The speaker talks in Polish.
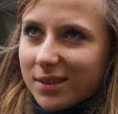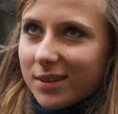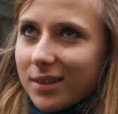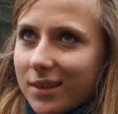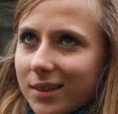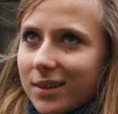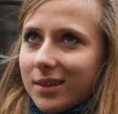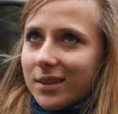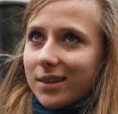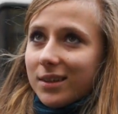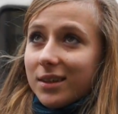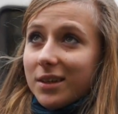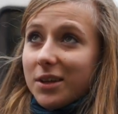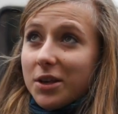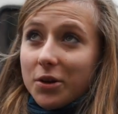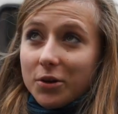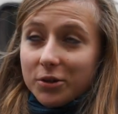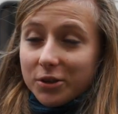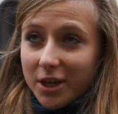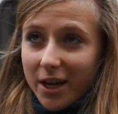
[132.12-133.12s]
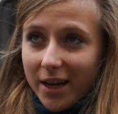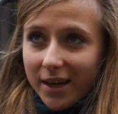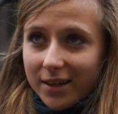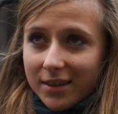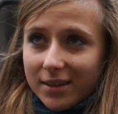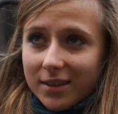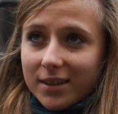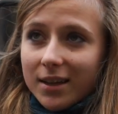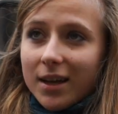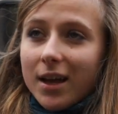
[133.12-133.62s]
E, I
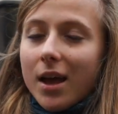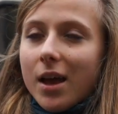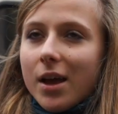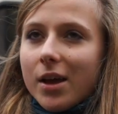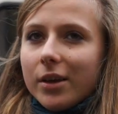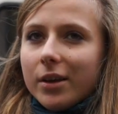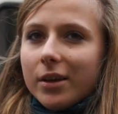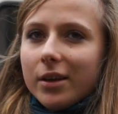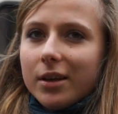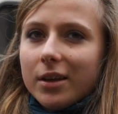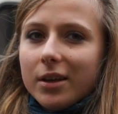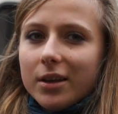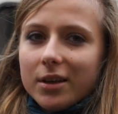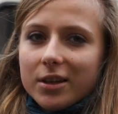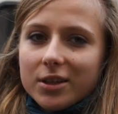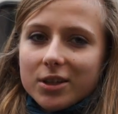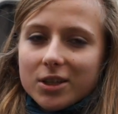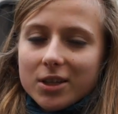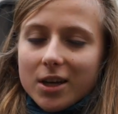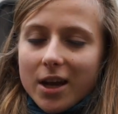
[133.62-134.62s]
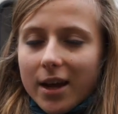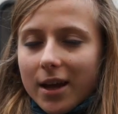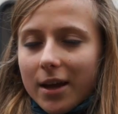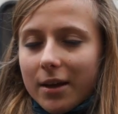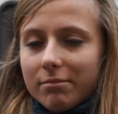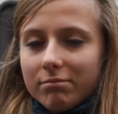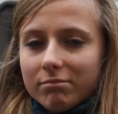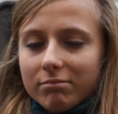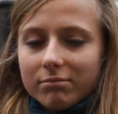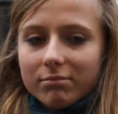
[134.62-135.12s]
orzechy. I jeszcze
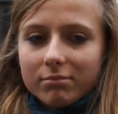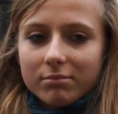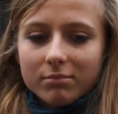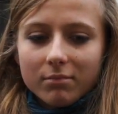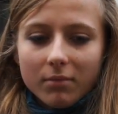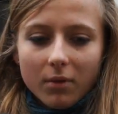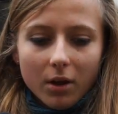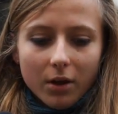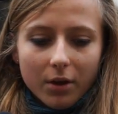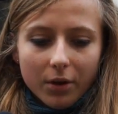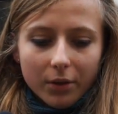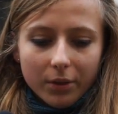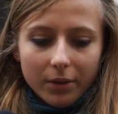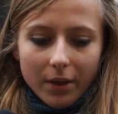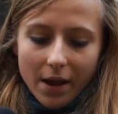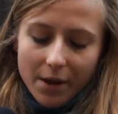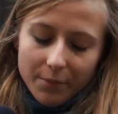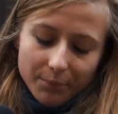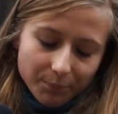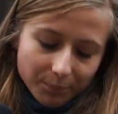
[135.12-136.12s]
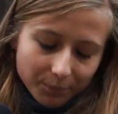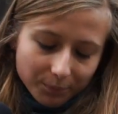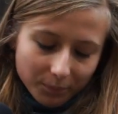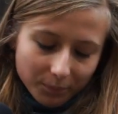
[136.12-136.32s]
e, tam.